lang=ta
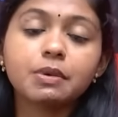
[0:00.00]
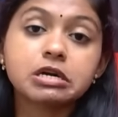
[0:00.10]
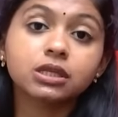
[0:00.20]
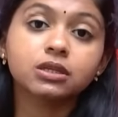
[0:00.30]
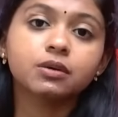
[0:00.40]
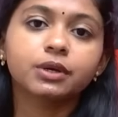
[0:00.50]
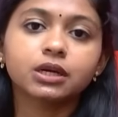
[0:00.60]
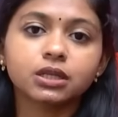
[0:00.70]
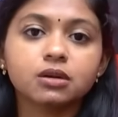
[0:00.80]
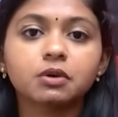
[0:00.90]
பண்ணுறது
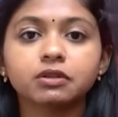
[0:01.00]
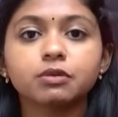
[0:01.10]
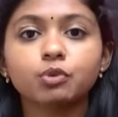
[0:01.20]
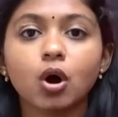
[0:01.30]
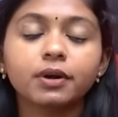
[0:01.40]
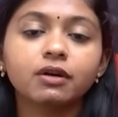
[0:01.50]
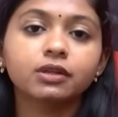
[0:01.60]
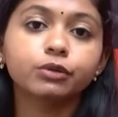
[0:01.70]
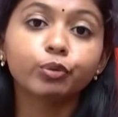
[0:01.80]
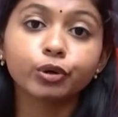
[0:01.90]
அப்படிங்கிறத நமக்கு வந்து ப்ராப்பராக
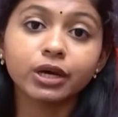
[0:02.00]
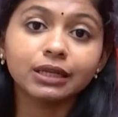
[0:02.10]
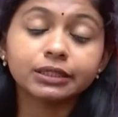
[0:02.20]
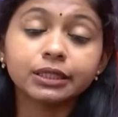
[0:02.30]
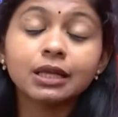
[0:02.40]
வந்து புரியாது